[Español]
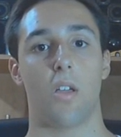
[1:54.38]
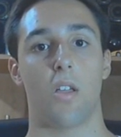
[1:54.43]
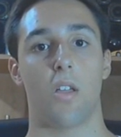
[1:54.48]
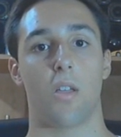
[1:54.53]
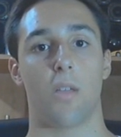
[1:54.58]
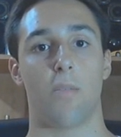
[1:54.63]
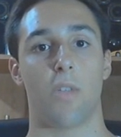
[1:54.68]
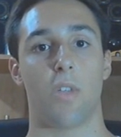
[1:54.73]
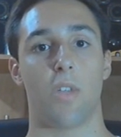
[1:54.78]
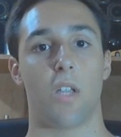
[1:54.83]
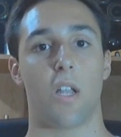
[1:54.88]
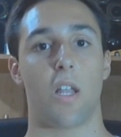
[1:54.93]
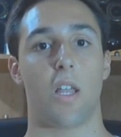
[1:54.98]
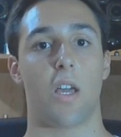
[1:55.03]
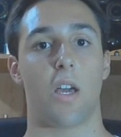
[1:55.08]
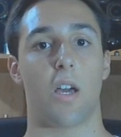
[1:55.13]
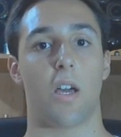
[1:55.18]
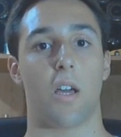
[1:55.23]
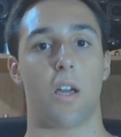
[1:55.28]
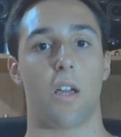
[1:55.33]
también
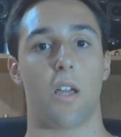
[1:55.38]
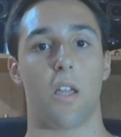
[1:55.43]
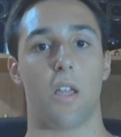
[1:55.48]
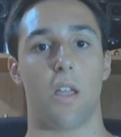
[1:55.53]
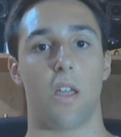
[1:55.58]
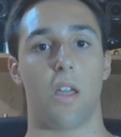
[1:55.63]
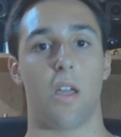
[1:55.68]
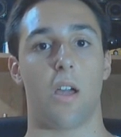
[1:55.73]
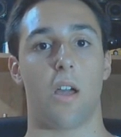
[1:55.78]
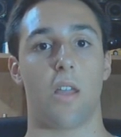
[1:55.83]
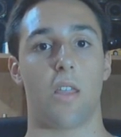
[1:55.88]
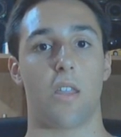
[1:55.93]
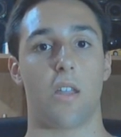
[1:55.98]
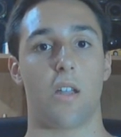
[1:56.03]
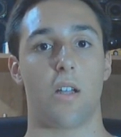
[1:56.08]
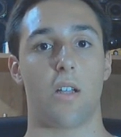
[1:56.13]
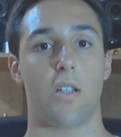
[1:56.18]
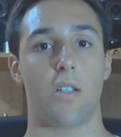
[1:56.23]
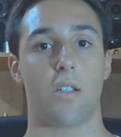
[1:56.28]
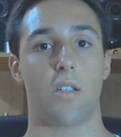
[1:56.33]
salía eh,
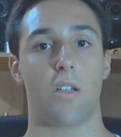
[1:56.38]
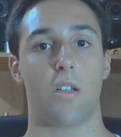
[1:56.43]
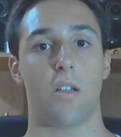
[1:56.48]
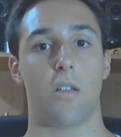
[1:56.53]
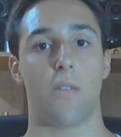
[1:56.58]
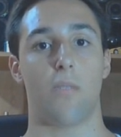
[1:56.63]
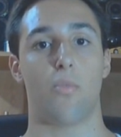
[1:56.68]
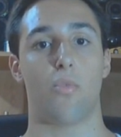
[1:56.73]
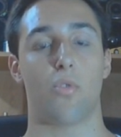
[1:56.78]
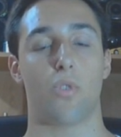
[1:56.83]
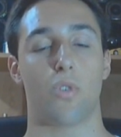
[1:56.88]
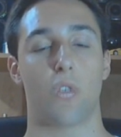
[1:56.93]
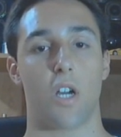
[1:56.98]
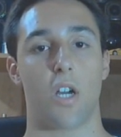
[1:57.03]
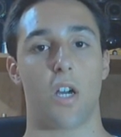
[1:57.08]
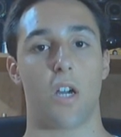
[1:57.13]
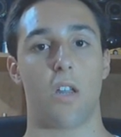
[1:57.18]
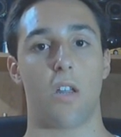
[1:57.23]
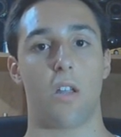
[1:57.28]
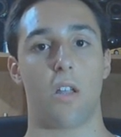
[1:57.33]
atrás,
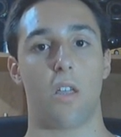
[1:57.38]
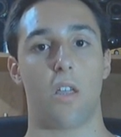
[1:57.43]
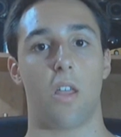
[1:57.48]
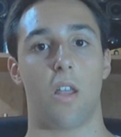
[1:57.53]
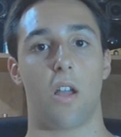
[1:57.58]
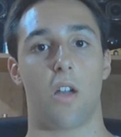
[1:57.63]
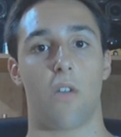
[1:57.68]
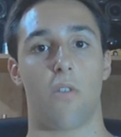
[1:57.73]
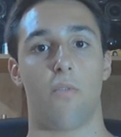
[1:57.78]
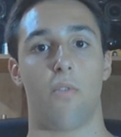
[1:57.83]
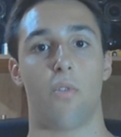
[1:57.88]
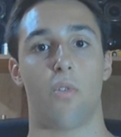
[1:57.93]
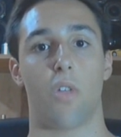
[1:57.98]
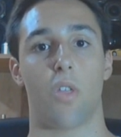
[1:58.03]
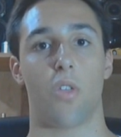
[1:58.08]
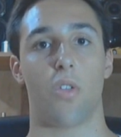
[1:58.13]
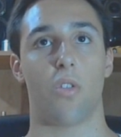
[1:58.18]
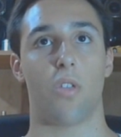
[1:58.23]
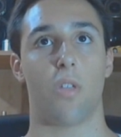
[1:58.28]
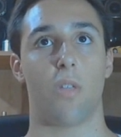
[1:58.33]
buscar y la
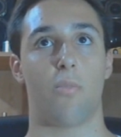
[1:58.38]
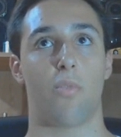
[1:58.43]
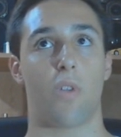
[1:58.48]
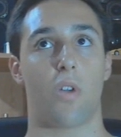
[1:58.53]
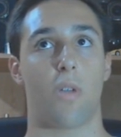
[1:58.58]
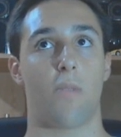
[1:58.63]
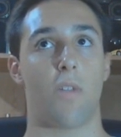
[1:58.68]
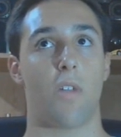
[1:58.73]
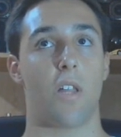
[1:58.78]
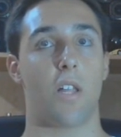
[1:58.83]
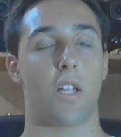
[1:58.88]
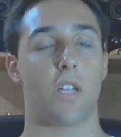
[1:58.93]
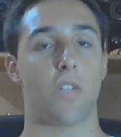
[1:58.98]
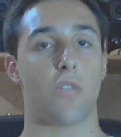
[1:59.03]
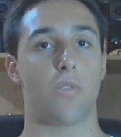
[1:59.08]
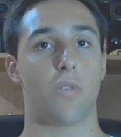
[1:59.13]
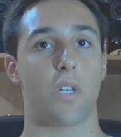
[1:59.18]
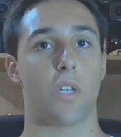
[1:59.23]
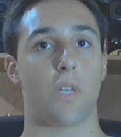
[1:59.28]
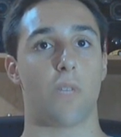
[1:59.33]
configuración del programa en el que
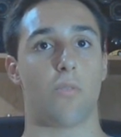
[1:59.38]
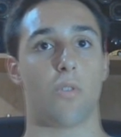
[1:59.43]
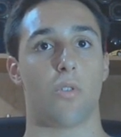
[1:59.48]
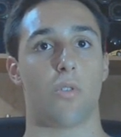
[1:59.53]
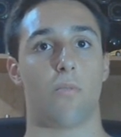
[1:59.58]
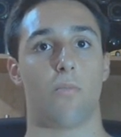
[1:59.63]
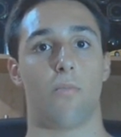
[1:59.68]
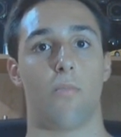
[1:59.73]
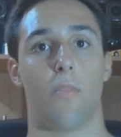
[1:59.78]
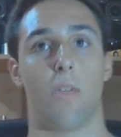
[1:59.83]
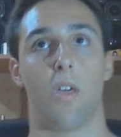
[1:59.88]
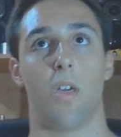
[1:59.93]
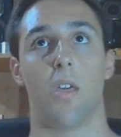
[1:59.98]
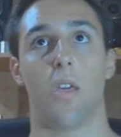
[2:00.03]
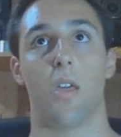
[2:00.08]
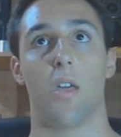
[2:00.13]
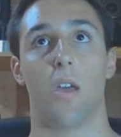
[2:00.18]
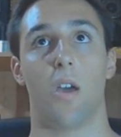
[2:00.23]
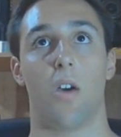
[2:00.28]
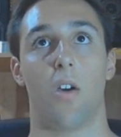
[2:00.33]
estuviésemos.
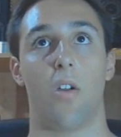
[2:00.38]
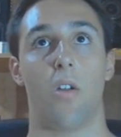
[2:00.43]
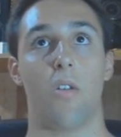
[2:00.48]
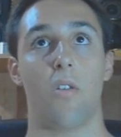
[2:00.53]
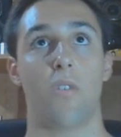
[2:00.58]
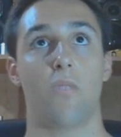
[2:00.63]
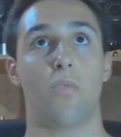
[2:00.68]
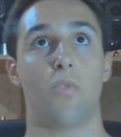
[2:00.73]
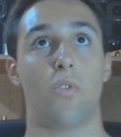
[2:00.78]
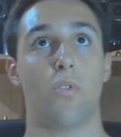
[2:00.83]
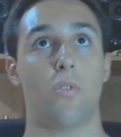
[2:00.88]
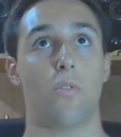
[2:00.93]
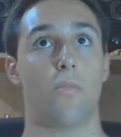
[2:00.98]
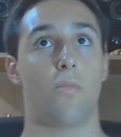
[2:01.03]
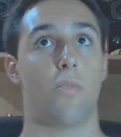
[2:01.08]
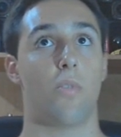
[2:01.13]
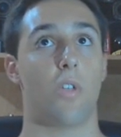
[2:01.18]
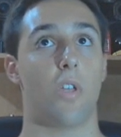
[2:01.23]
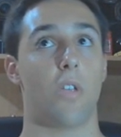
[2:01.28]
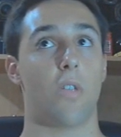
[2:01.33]
Ahora mismo
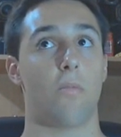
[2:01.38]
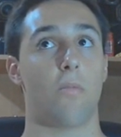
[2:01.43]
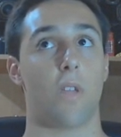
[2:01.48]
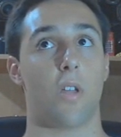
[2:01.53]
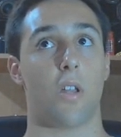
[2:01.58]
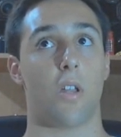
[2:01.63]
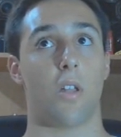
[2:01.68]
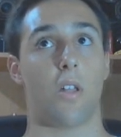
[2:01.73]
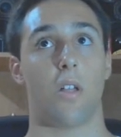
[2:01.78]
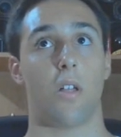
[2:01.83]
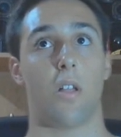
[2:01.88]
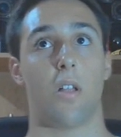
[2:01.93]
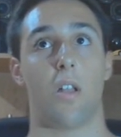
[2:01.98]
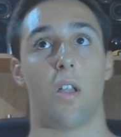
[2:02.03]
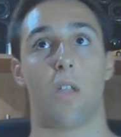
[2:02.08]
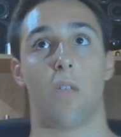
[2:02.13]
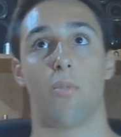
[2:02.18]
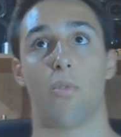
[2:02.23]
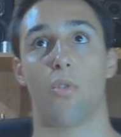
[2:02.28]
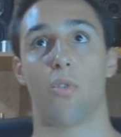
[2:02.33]
podéis ver la
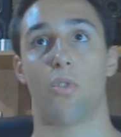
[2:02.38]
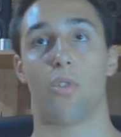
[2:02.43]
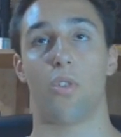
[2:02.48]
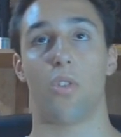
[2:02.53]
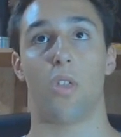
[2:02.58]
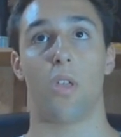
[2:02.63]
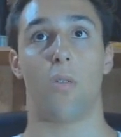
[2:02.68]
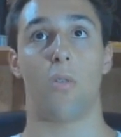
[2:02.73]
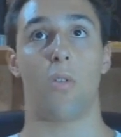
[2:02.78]
reproducción de